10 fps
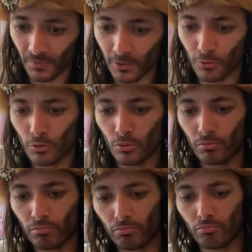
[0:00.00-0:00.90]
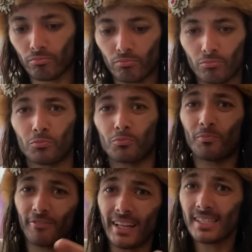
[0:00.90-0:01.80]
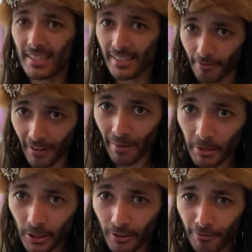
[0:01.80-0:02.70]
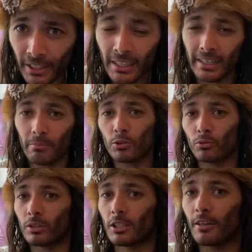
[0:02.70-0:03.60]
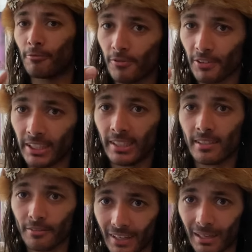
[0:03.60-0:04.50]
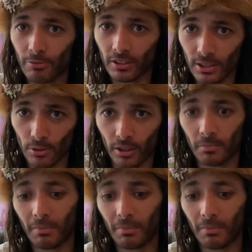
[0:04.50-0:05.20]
Das ist so ein hm, pflanzlicher Farbstoff, der mitunter für verschiedene Färbungen sorgt.